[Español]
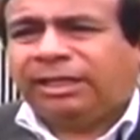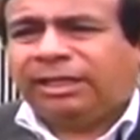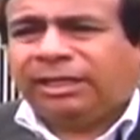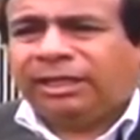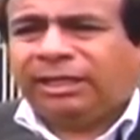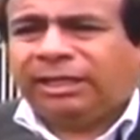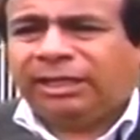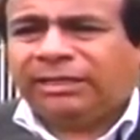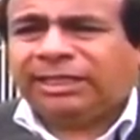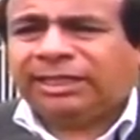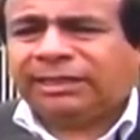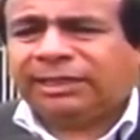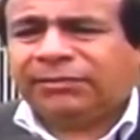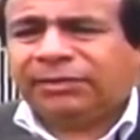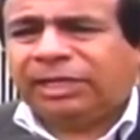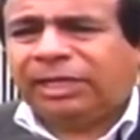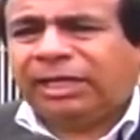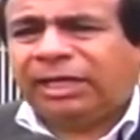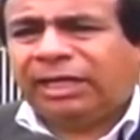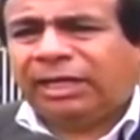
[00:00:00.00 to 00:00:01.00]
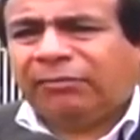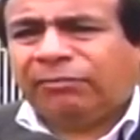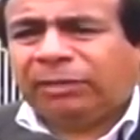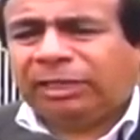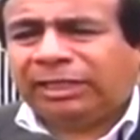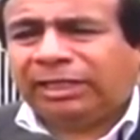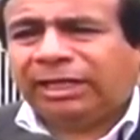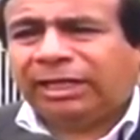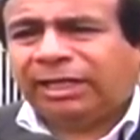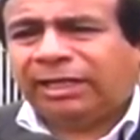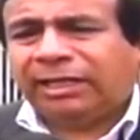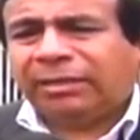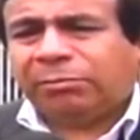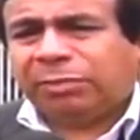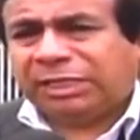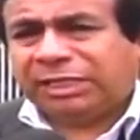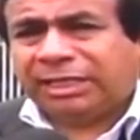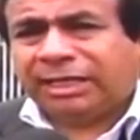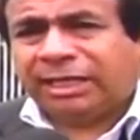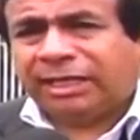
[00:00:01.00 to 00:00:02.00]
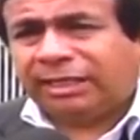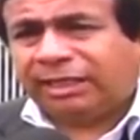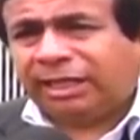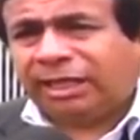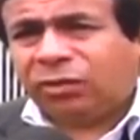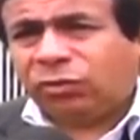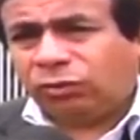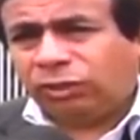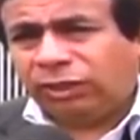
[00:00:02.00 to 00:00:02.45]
Eh, esta actividad en Batangrande empezará el día